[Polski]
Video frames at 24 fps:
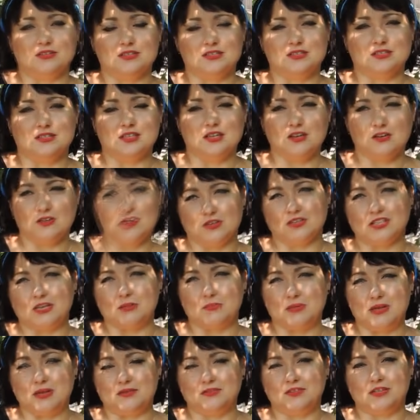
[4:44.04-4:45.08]
z tego tak
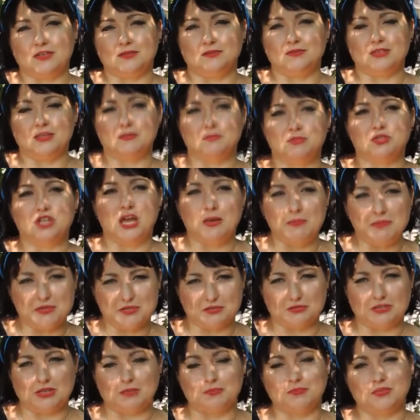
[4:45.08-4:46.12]
naprawdę ten
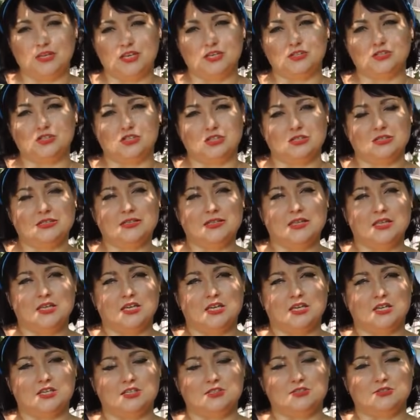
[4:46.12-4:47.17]
przemysł tamtejszy
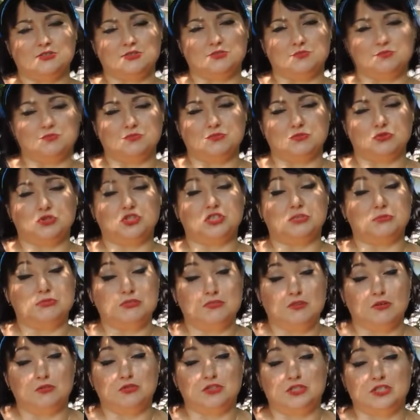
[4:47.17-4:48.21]

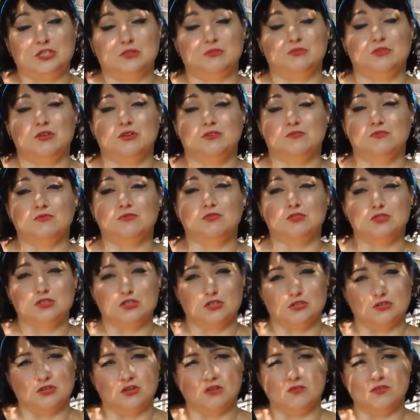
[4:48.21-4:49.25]
utrzymywał się,
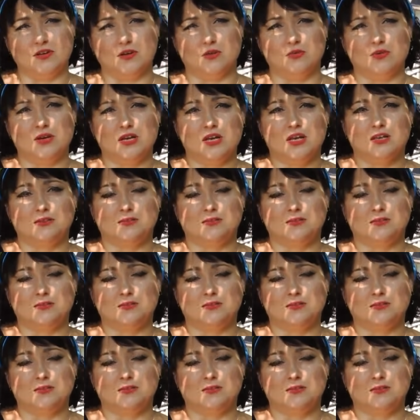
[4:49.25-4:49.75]
funkcjonował.